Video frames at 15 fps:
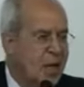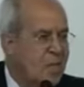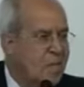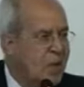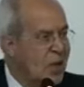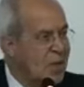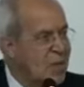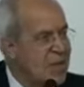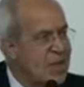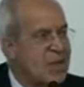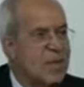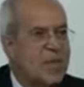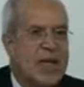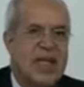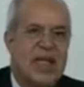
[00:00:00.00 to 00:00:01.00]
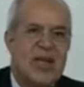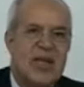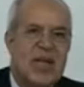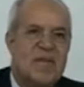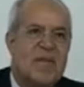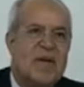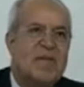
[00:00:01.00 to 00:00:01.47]
Pero me
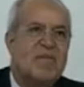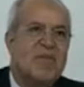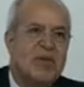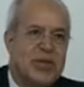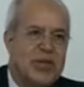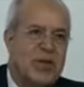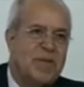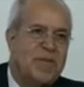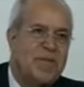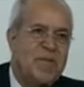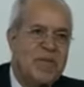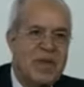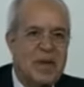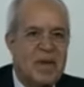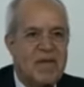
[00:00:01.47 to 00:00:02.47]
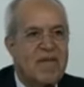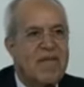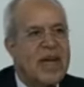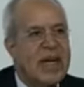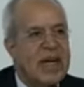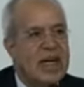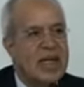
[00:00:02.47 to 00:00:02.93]
sorprendió también mucho
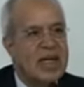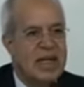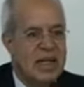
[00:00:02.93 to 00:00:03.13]
ver